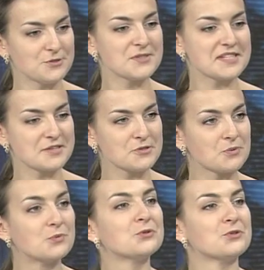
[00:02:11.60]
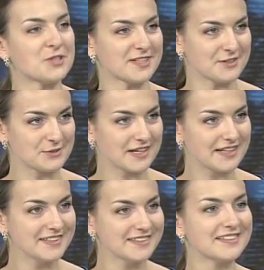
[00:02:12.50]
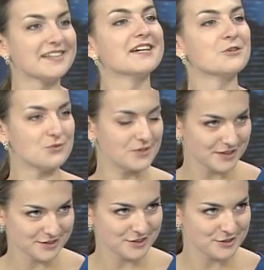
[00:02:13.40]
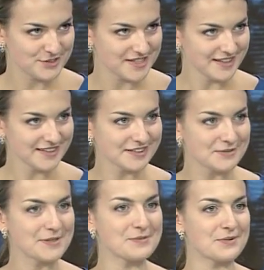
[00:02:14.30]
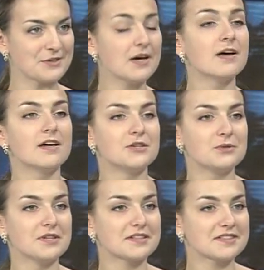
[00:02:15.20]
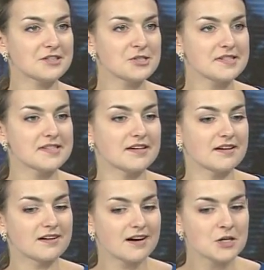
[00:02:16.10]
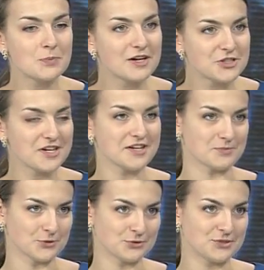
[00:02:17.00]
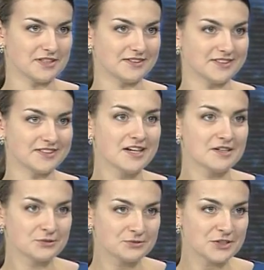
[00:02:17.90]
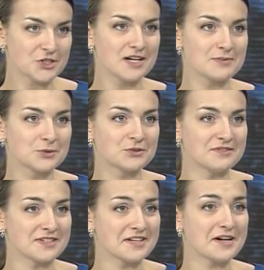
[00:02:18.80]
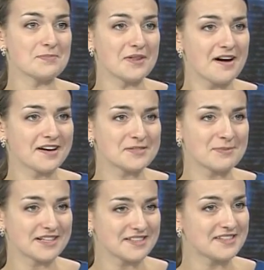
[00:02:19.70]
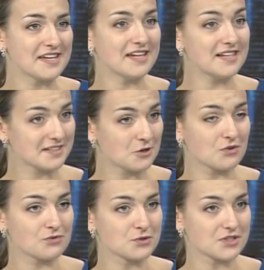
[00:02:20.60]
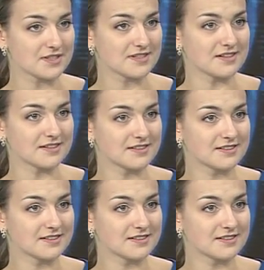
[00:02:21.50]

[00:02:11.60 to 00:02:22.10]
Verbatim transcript: вы создаете будущее для Украины, Конечно. уверенных людей, я так понимаю, да? Юрий, расскажите, как поощрять будут деток? Вот вначале будут наверняка плакать, приходить, или с какого возраста? В основном